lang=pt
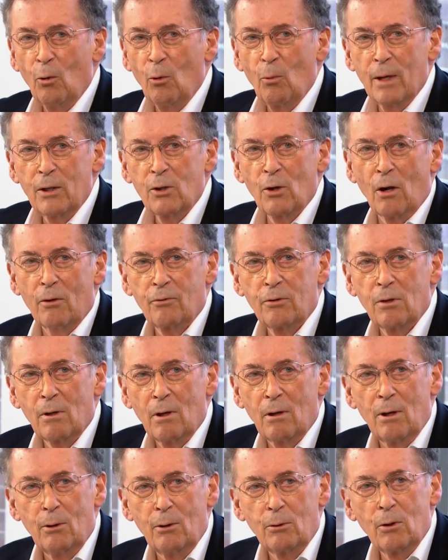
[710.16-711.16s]
e me
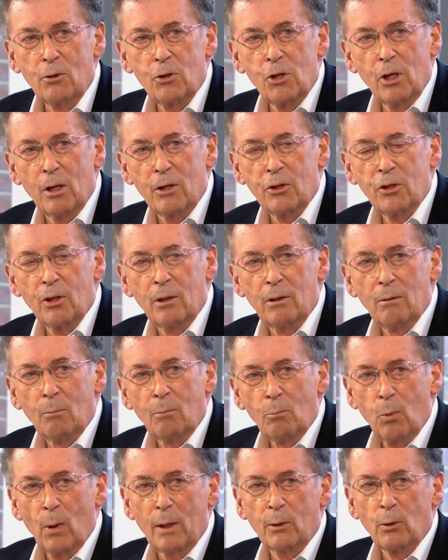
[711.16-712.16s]
disseram: Que
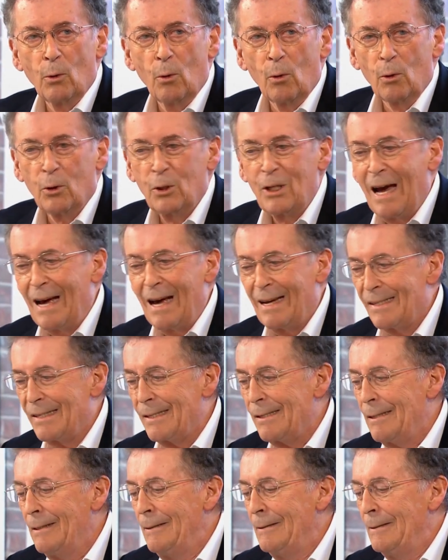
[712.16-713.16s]
bom que não nos
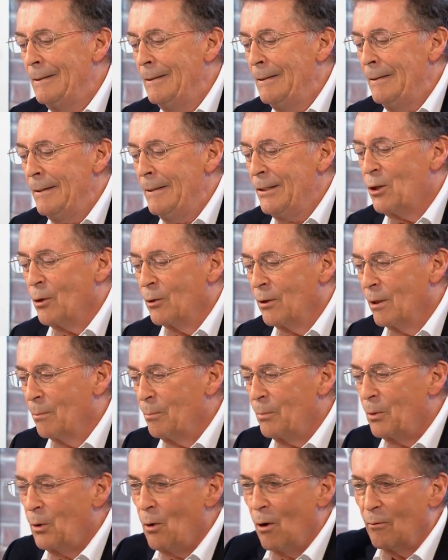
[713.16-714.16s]
acompanhou a
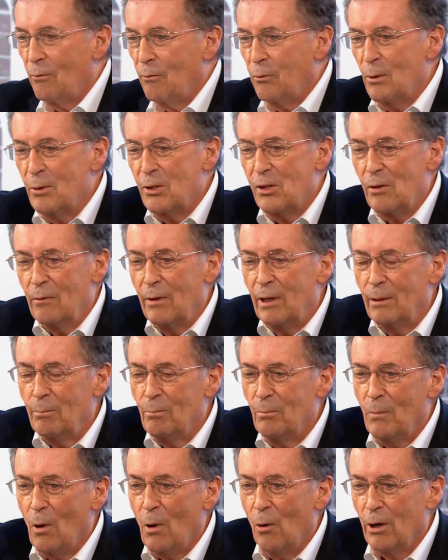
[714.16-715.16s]
igreja, porque
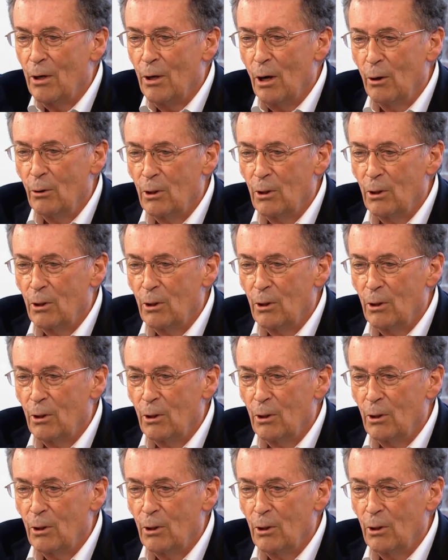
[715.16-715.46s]
por trás